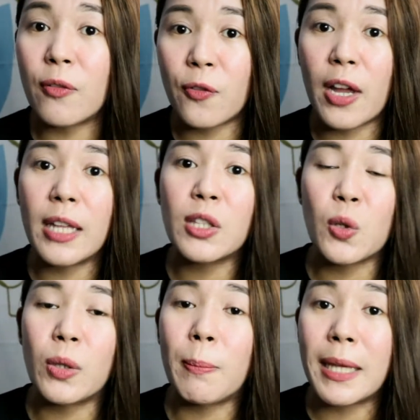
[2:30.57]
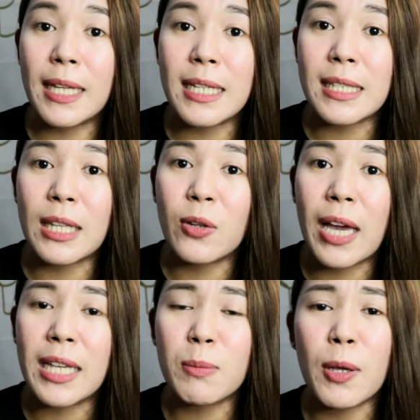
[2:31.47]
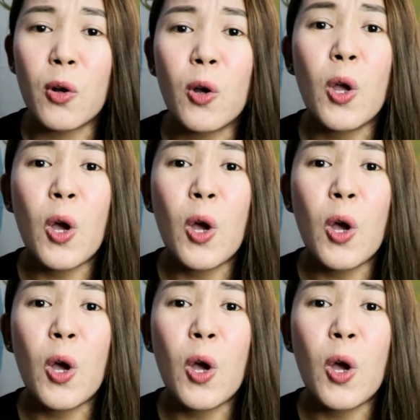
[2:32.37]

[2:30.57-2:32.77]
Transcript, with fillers: the front. So, depende na sa inyo guys. Pero,